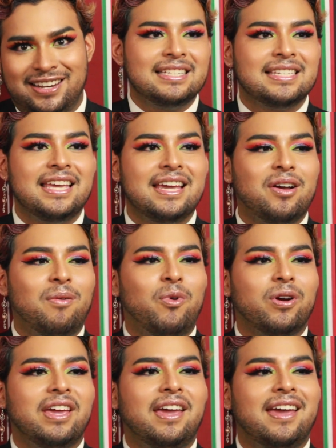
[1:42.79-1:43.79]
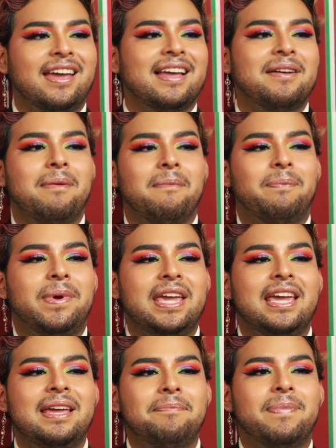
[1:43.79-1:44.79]
Es que como que
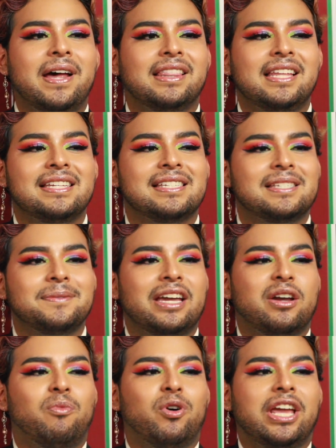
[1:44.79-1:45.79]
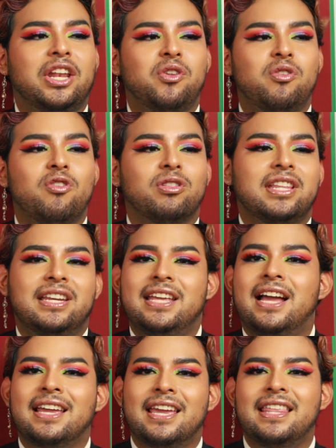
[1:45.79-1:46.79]
vi partes que como que no
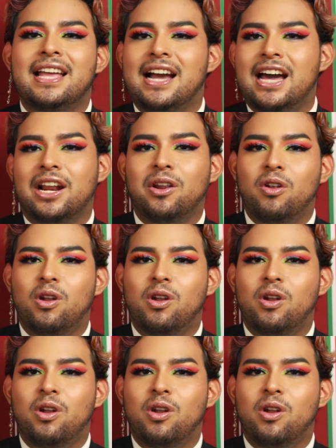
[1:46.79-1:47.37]
tenían que dejarlo,